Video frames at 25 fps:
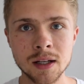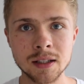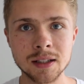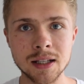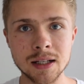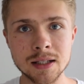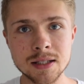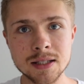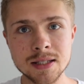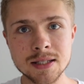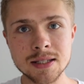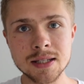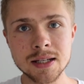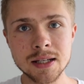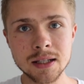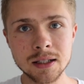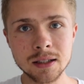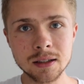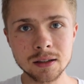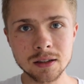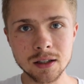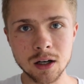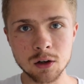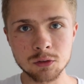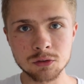dann
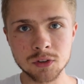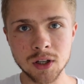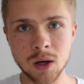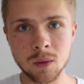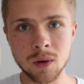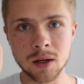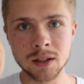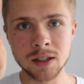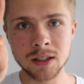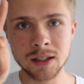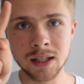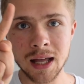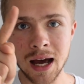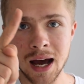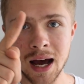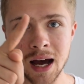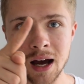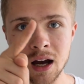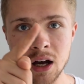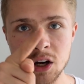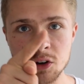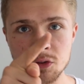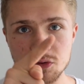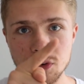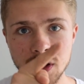sinkt auf Dauer die
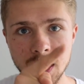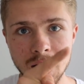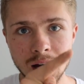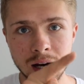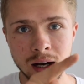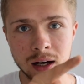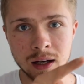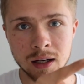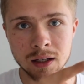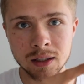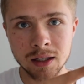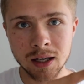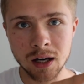Nachfrage